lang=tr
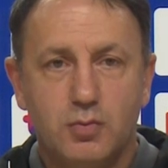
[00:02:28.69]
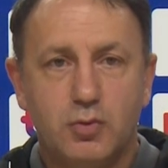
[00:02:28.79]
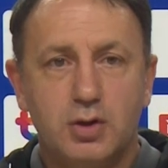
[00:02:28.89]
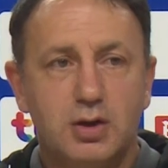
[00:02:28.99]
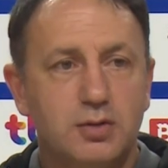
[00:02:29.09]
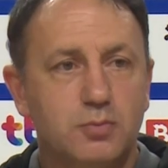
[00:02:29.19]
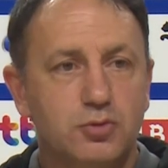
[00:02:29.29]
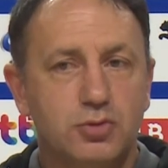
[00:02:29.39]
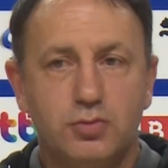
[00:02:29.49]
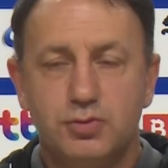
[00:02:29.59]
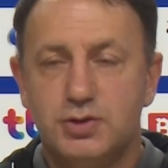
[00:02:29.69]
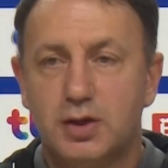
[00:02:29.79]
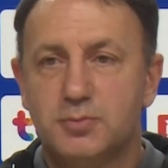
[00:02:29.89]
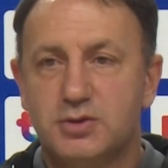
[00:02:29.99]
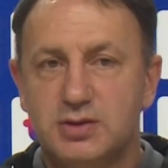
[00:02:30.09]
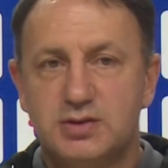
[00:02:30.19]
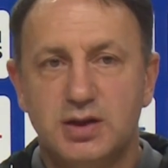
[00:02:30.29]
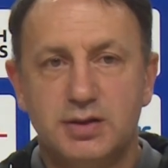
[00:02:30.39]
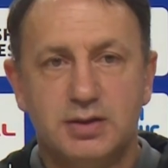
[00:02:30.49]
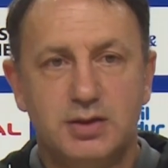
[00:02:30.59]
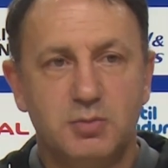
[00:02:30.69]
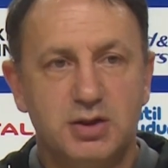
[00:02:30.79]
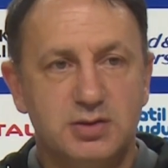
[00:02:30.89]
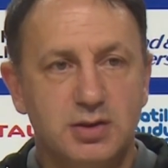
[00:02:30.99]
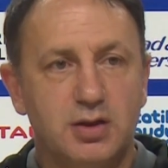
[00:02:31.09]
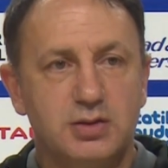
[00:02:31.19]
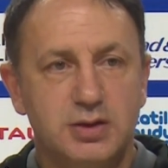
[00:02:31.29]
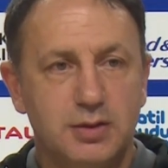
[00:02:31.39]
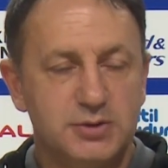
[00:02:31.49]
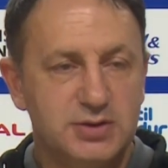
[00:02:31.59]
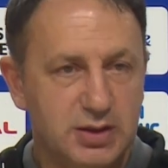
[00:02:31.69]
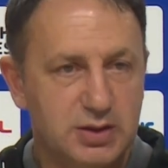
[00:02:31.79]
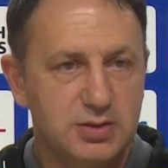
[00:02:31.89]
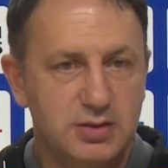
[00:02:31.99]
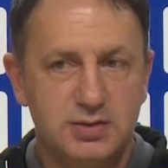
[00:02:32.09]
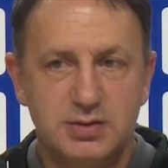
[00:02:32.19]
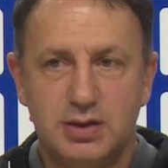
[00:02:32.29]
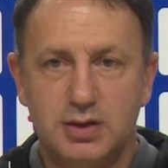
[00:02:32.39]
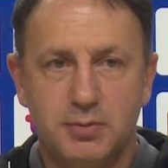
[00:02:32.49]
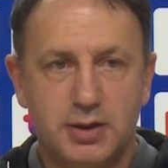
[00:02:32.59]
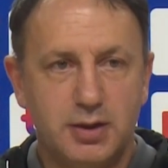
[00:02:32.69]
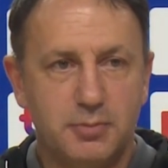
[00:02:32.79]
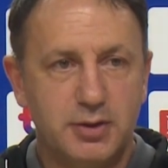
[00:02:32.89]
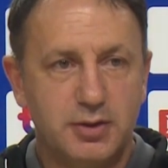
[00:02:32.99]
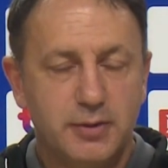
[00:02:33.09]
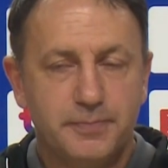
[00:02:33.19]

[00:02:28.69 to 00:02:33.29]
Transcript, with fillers: Muhakkak burada oynayacağımız iç sahadaki maçta alacağımız seyirci desteğiyle beraber